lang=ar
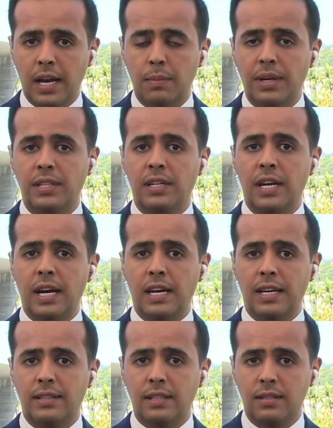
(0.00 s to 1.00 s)
المدينة
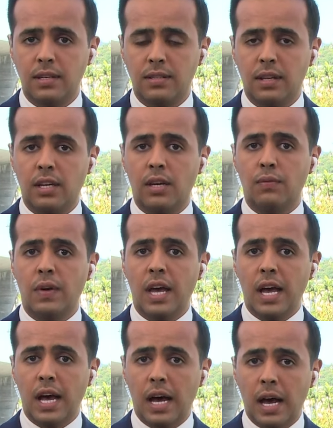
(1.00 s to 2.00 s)
التي تستضيف
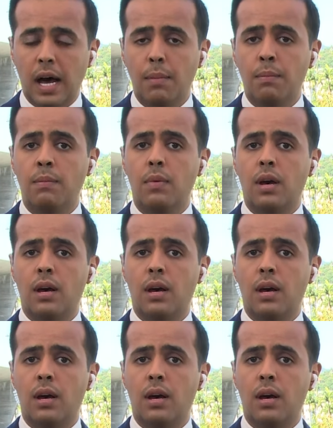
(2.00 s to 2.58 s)
أهم